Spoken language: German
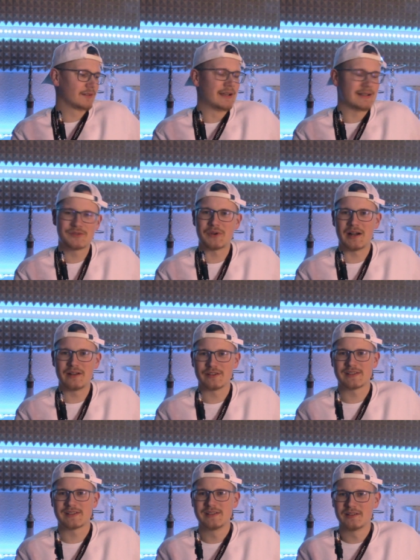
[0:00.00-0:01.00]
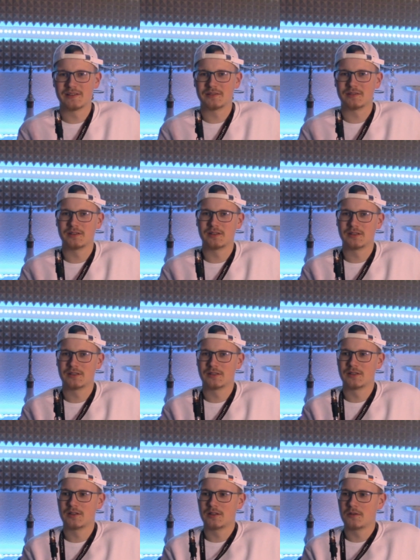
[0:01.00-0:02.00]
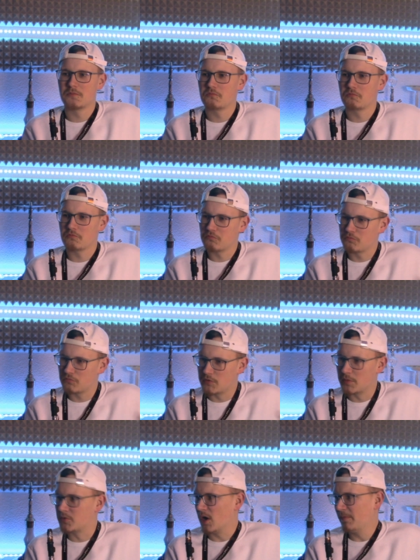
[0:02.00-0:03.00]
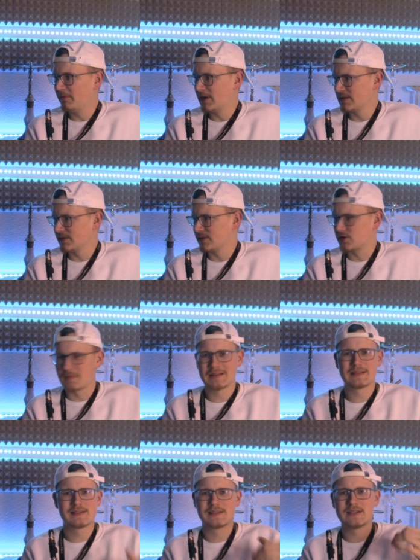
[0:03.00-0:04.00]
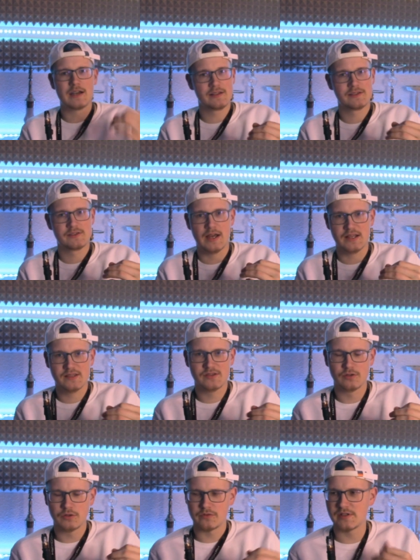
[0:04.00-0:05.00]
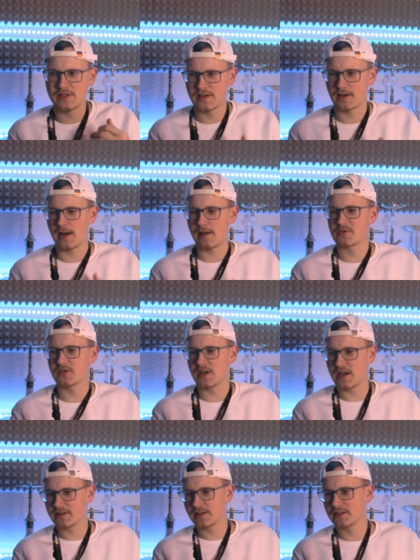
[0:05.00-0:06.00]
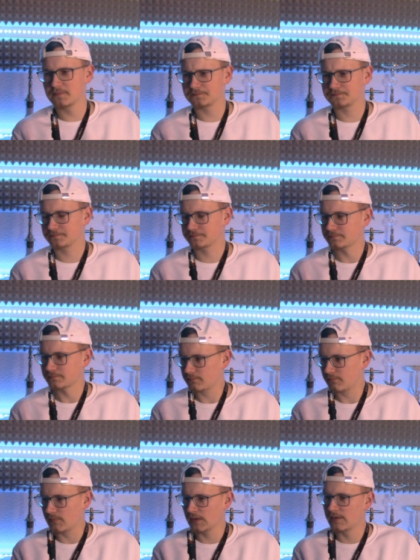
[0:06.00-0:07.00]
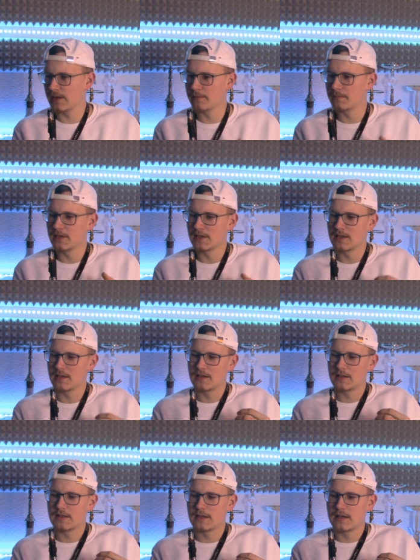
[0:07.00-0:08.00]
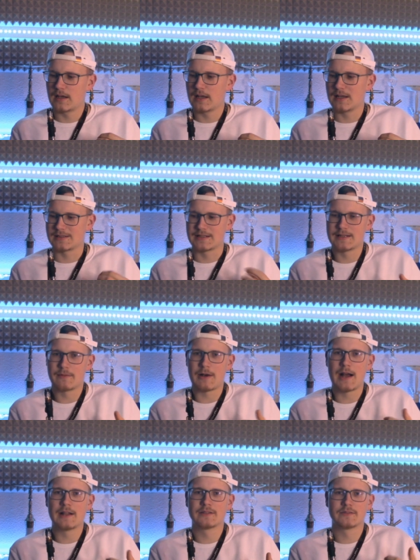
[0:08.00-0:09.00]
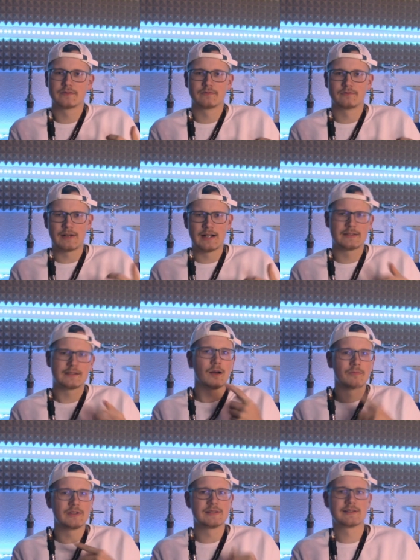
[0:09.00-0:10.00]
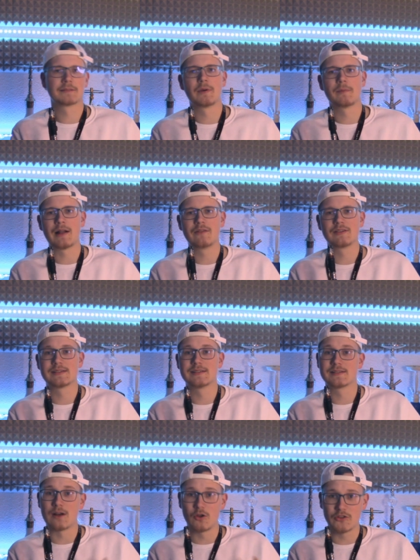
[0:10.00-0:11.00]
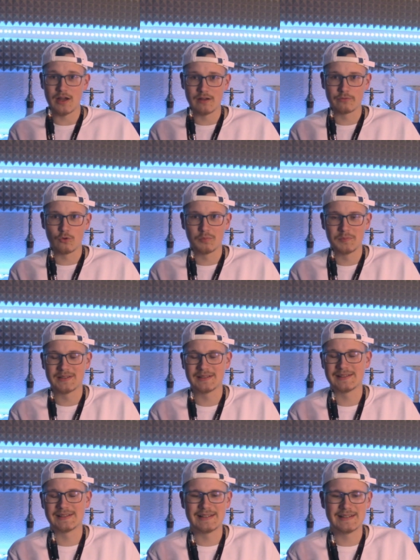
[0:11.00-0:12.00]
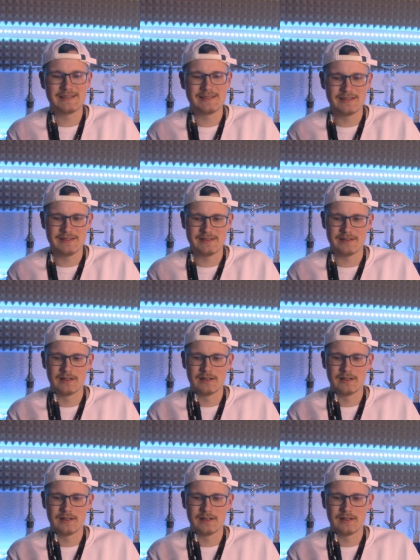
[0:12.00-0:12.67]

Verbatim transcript: dass du Al-Wazir im Kopf hast. Es schmeckt jetzt nicht eins zu eins so. Ich will jetzt hier keinem zu nahe treten. Ähm, es geht aber halt, weil ich glaube, wie gesagt, beim Al-Wazir ist auch Drachenfrucht mit drin, geht es in diese